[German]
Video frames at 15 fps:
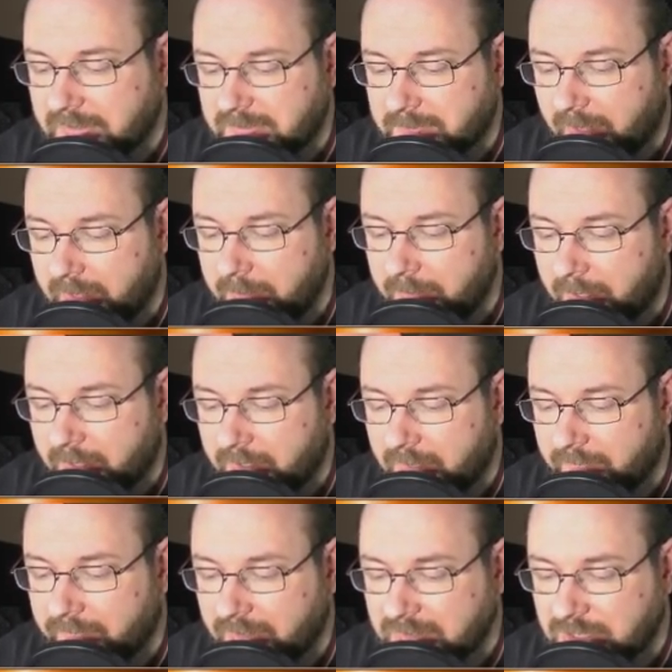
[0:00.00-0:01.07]
Zwei
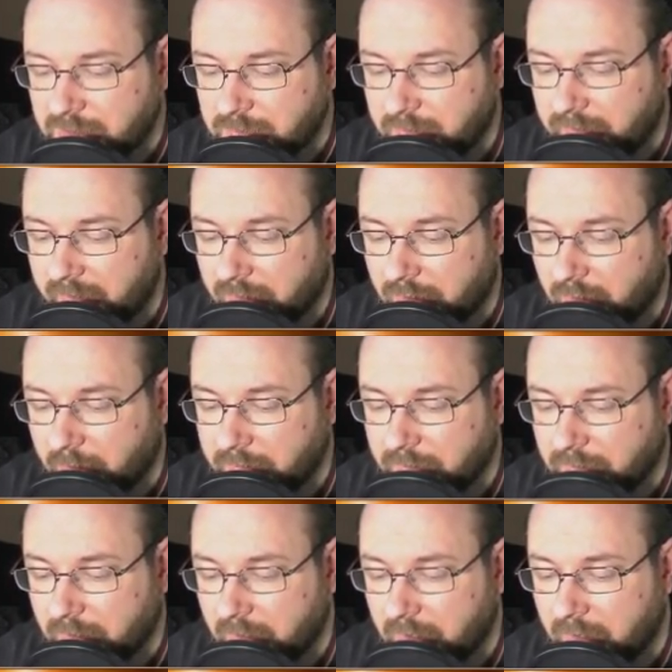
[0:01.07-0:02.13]
Mana, wenn sie ins Spielfeld kommt,
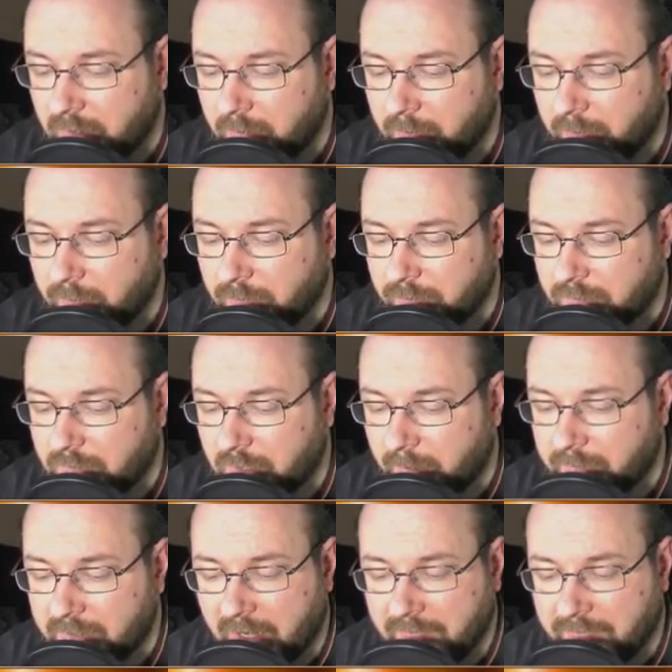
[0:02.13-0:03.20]
ähm, kann
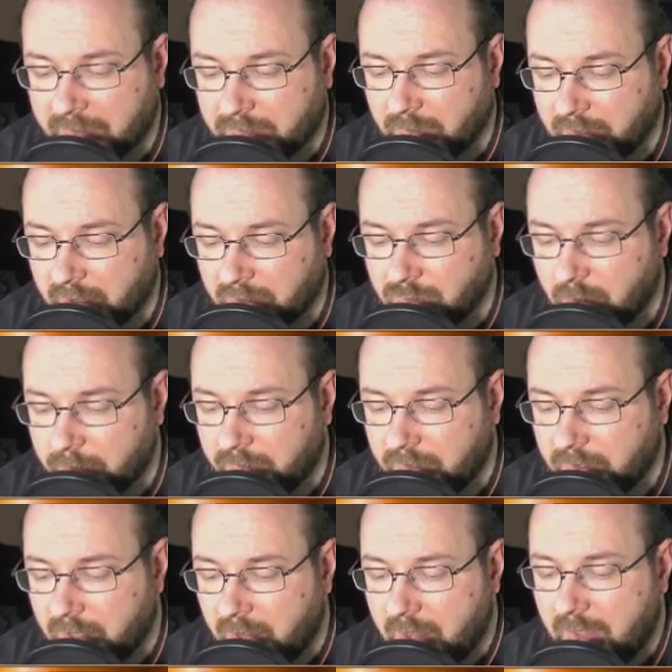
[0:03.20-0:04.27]
man eine Artefaktor-Kreatur opfern.